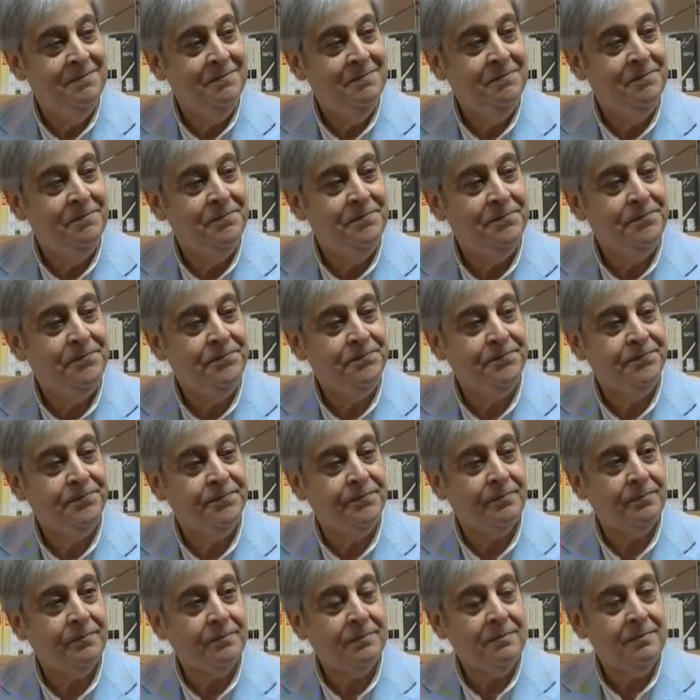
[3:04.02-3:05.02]

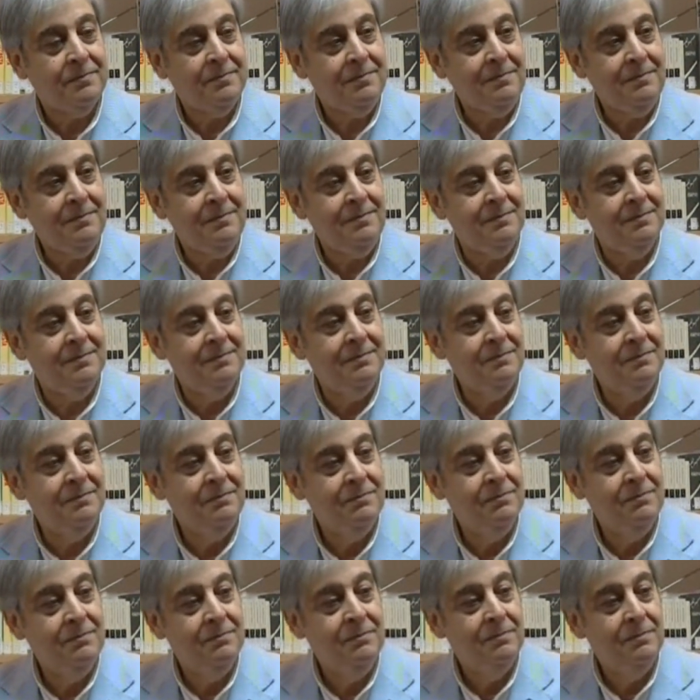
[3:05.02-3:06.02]
sentimento mm, nei
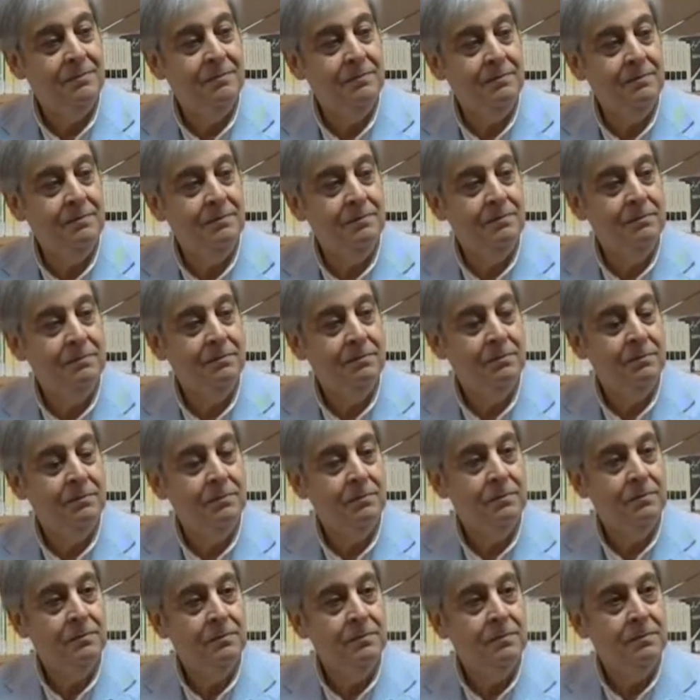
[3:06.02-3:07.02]
confronti del tuo luogo
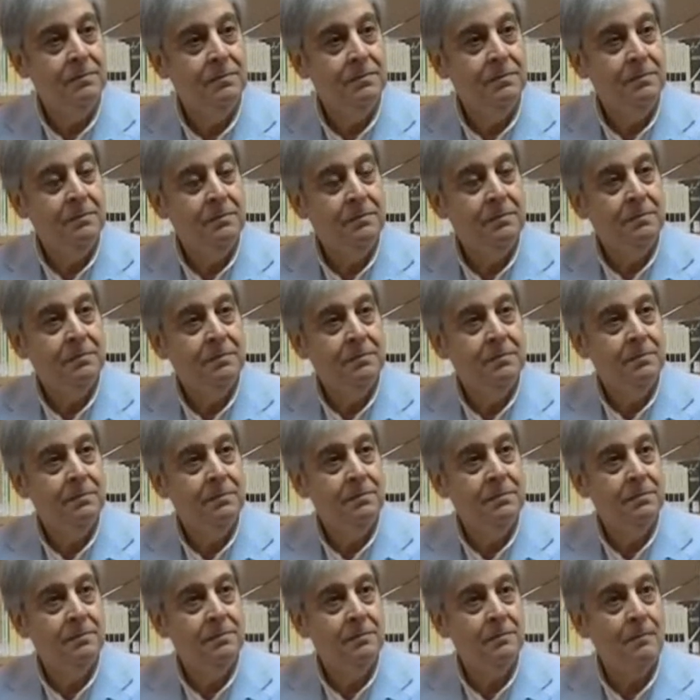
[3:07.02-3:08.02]
d'origine, nei confronti di
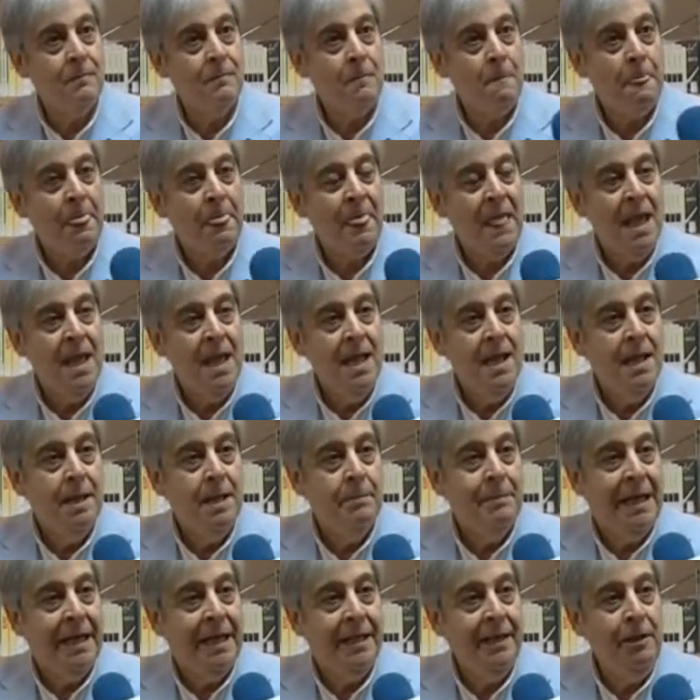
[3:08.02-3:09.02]
Villasor?
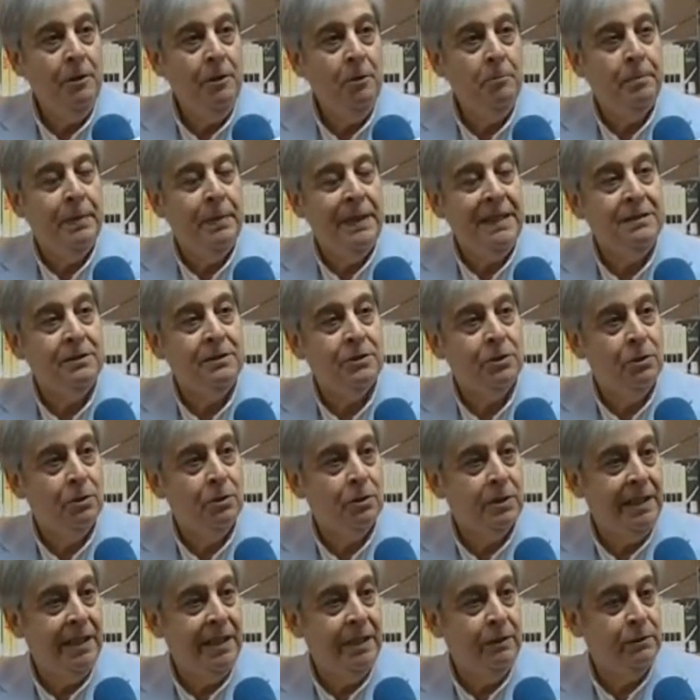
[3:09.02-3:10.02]
Ma io
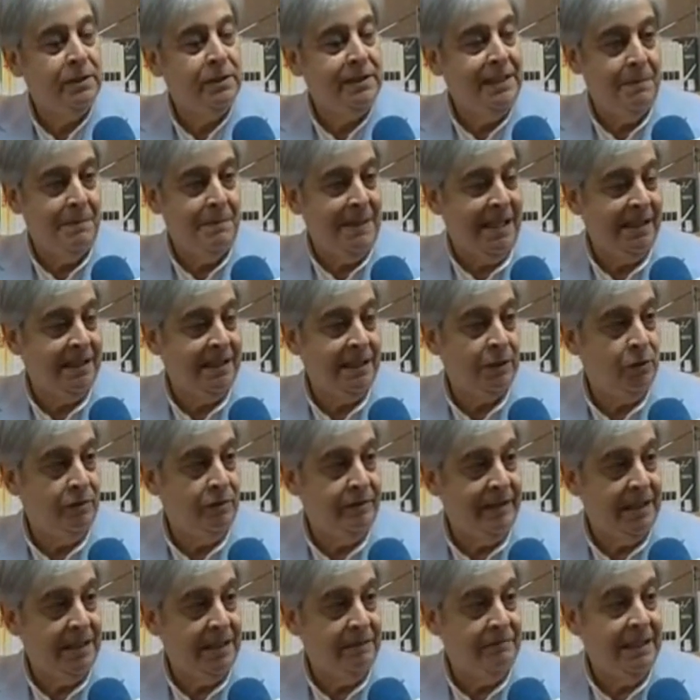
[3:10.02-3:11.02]
penso che non sia mai andato
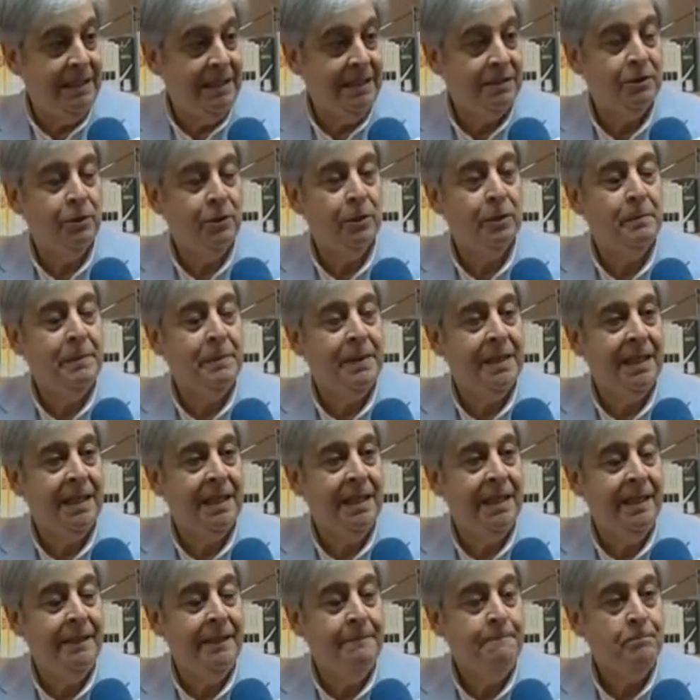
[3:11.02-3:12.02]
via da Villasor
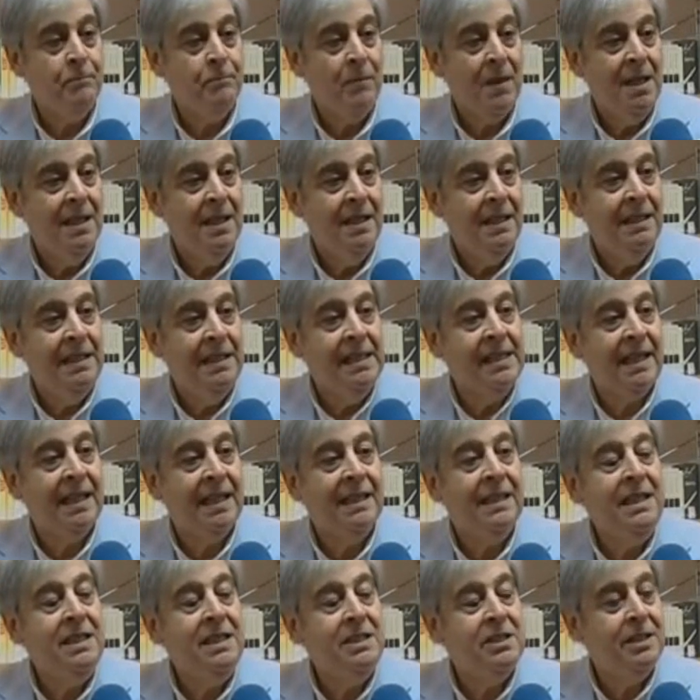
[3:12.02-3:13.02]
perché le
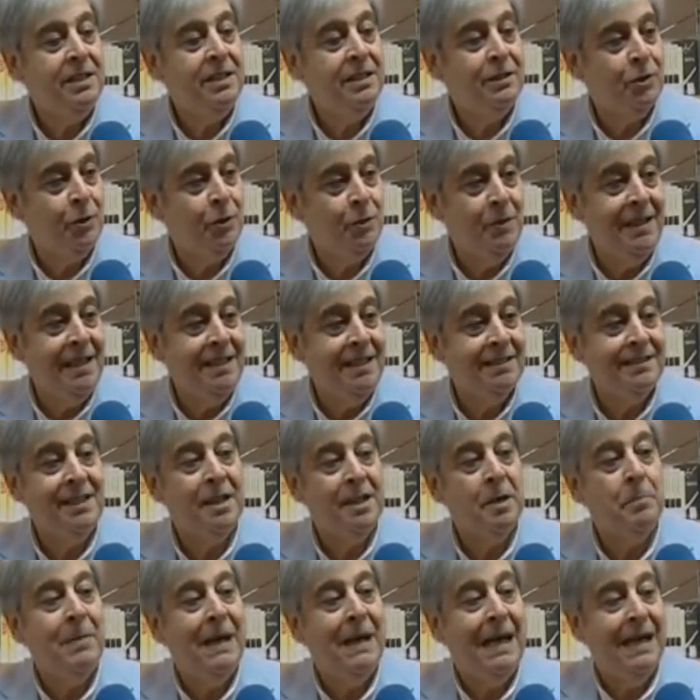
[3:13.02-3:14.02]
radici sono
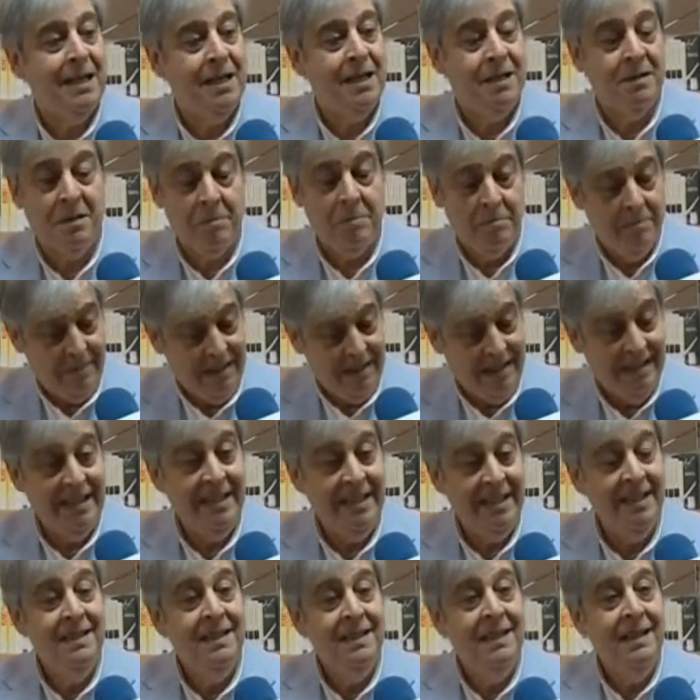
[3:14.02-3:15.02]

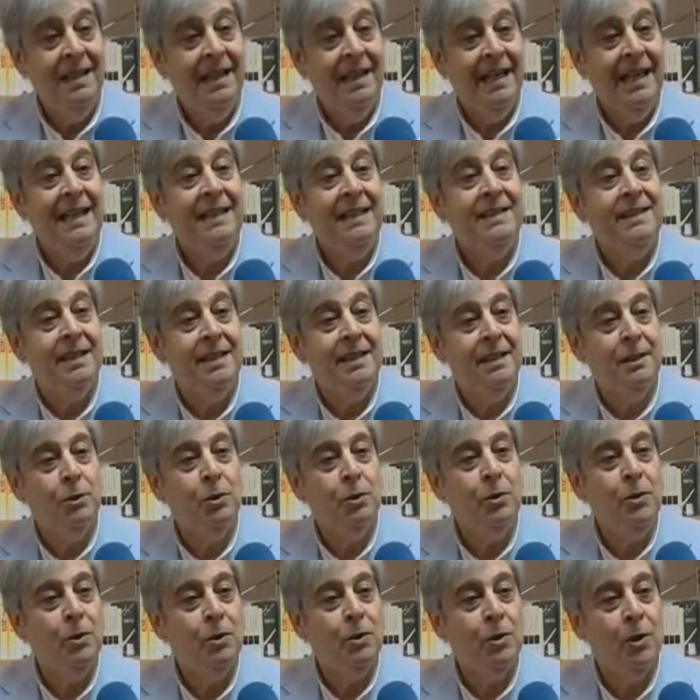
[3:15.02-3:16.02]
inestirpabili e il
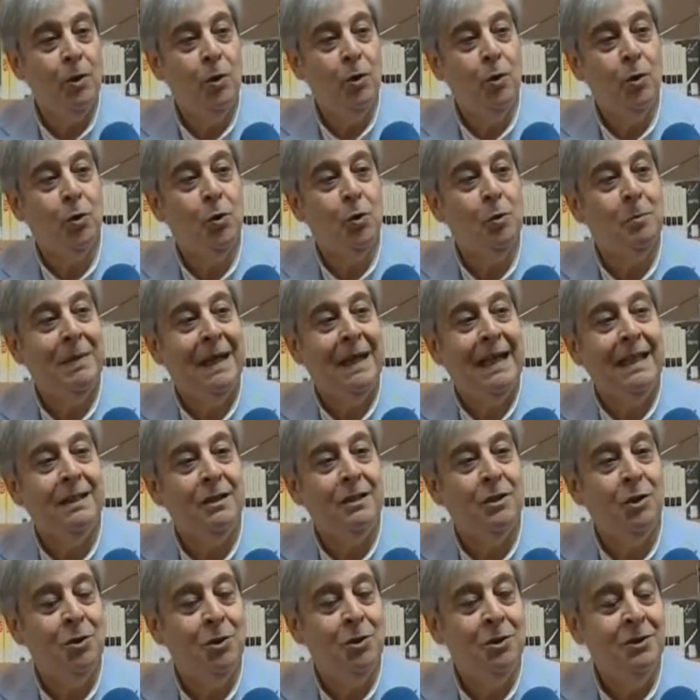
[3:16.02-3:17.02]
territorio che ho
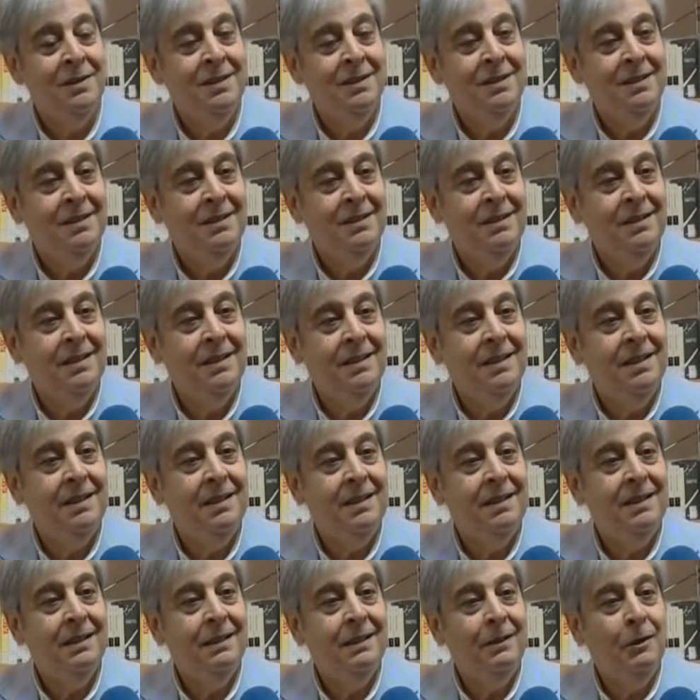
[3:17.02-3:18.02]
occupato
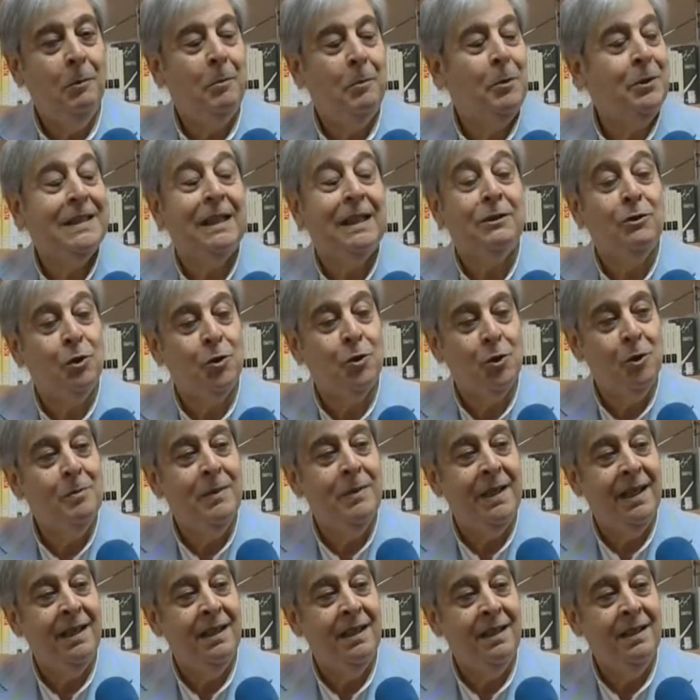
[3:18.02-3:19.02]
eh, l'ho portato con
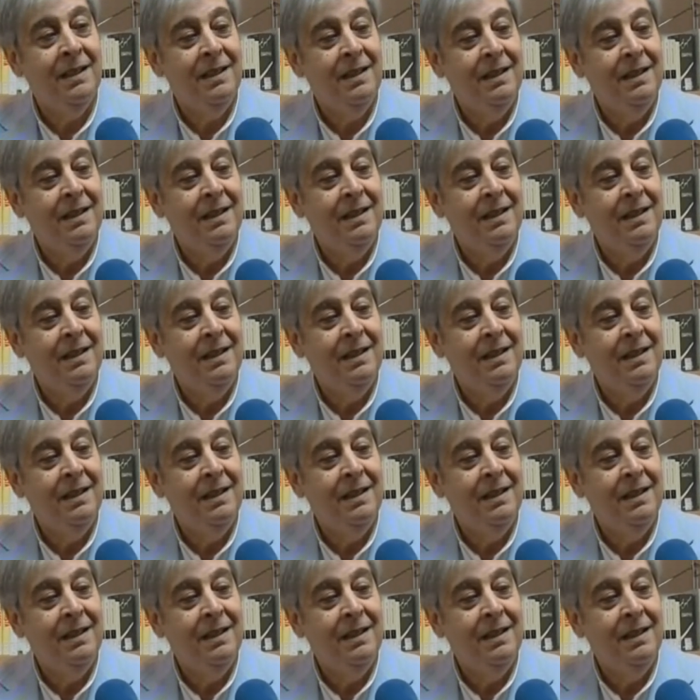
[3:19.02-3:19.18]
me,